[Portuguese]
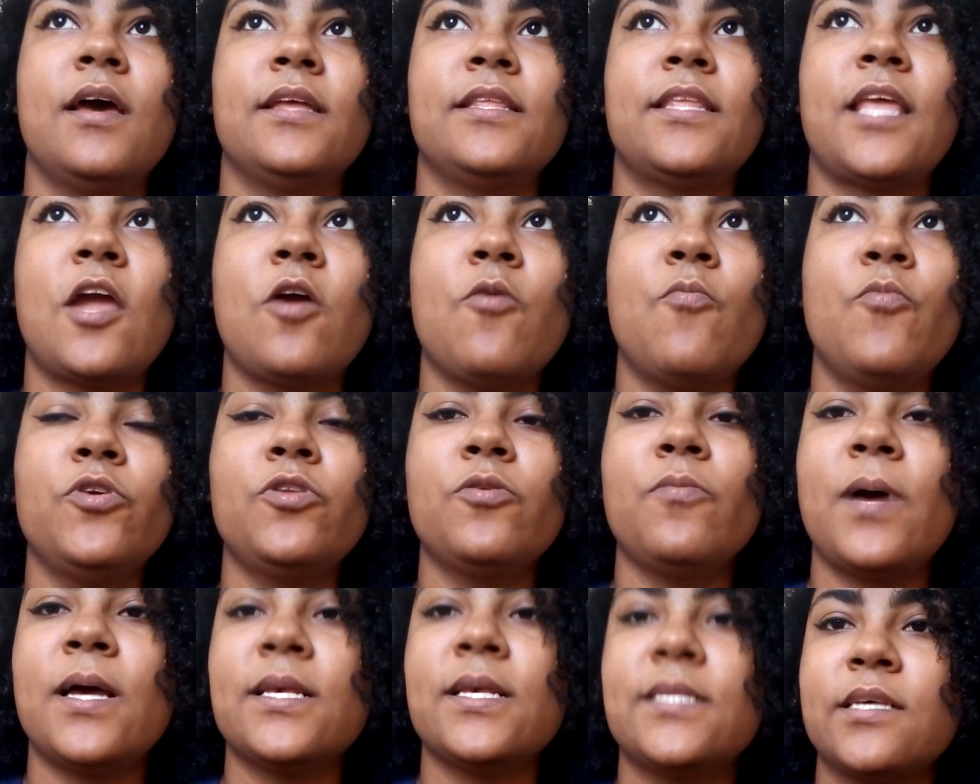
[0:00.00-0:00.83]
Tenho
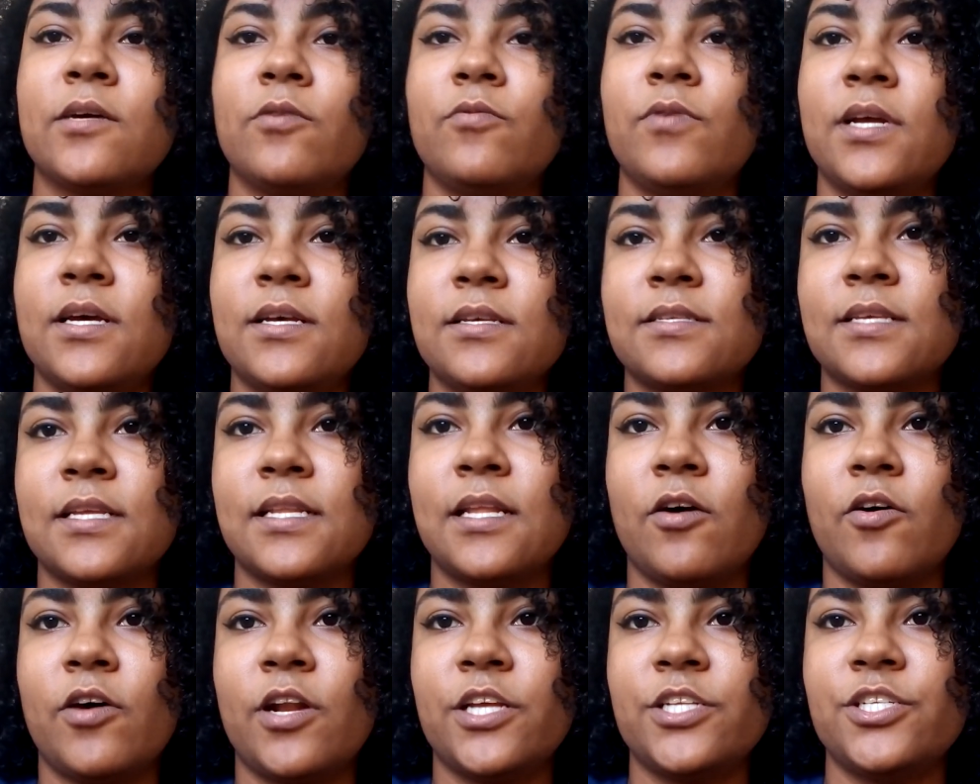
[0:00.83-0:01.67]
muito mais segurança
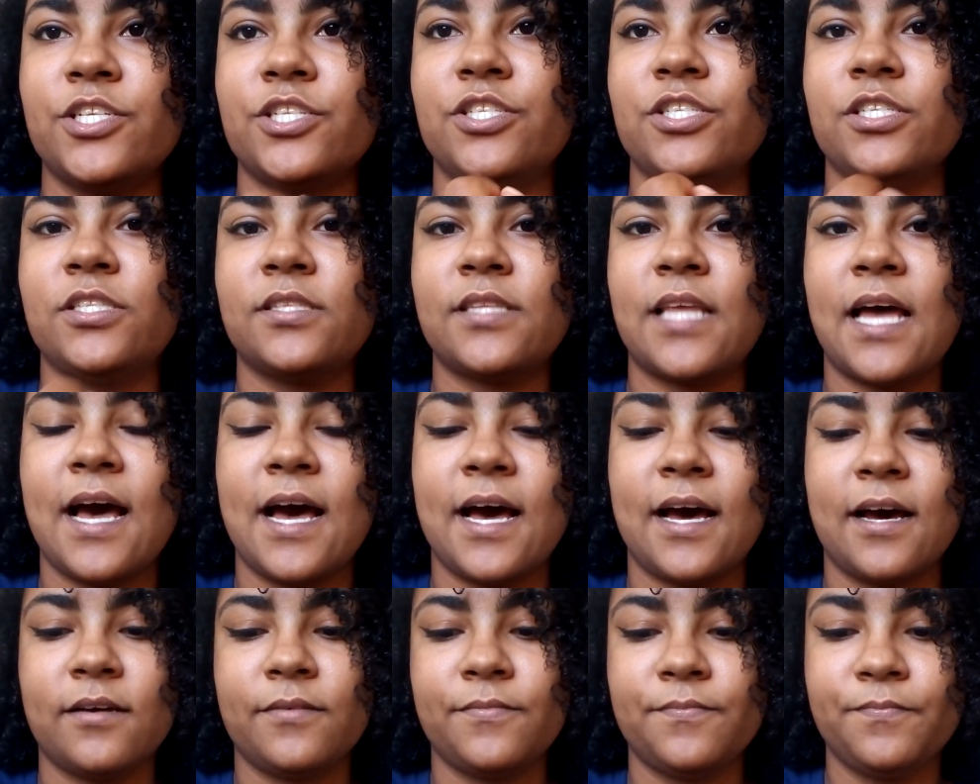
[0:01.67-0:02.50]
na hora de
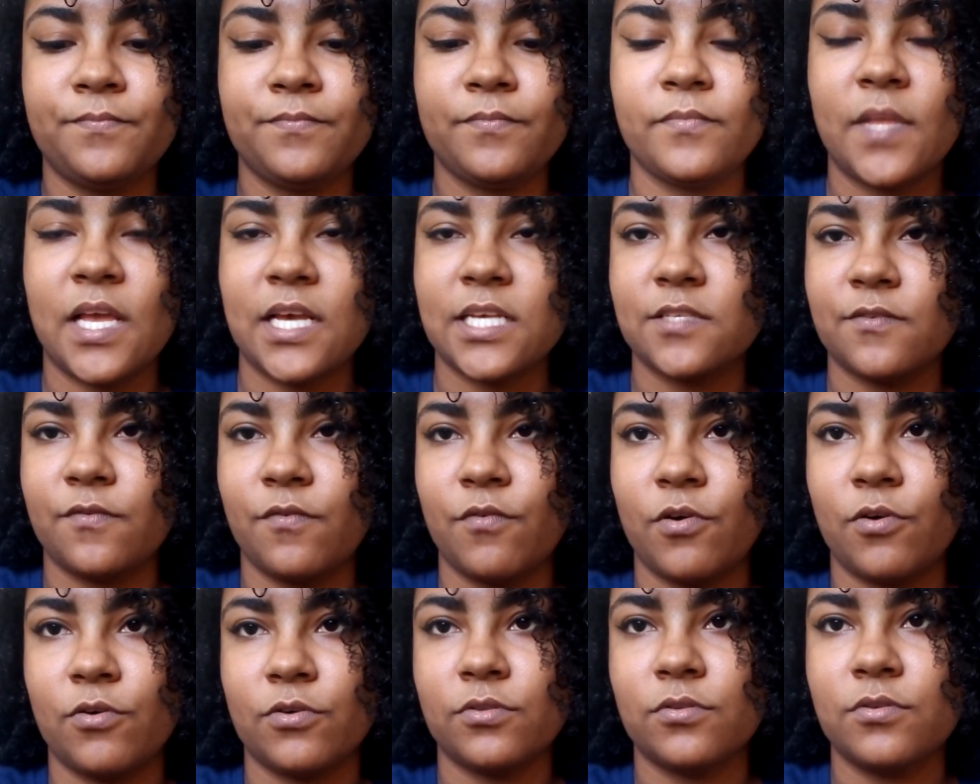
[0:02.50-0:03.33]
editar as
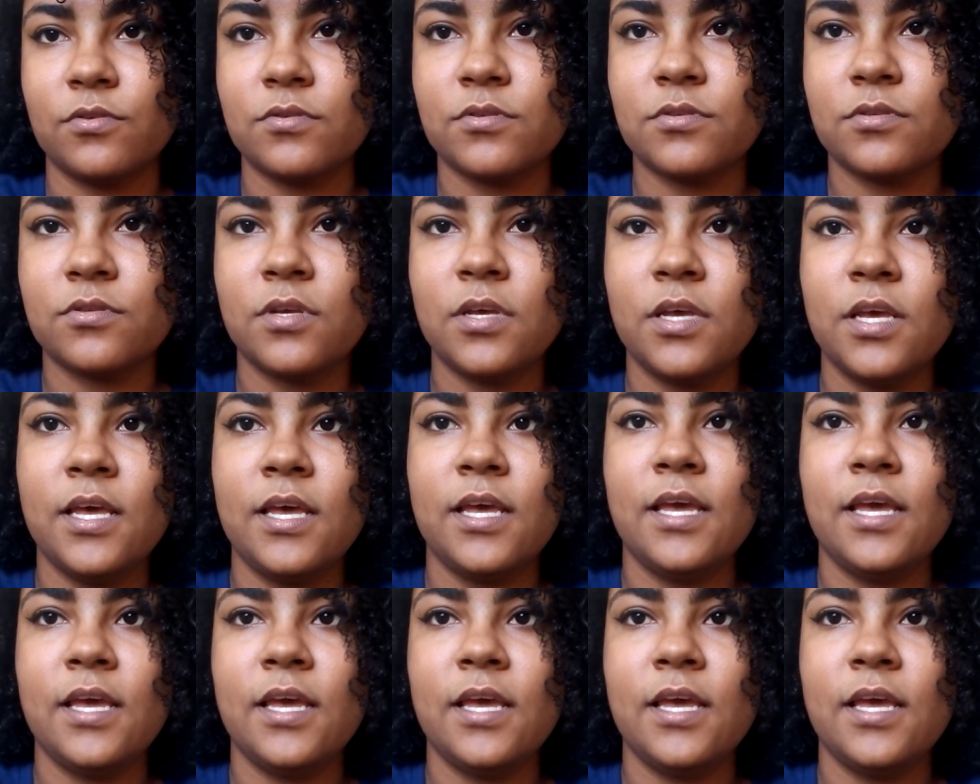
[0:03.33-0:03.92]
fotos.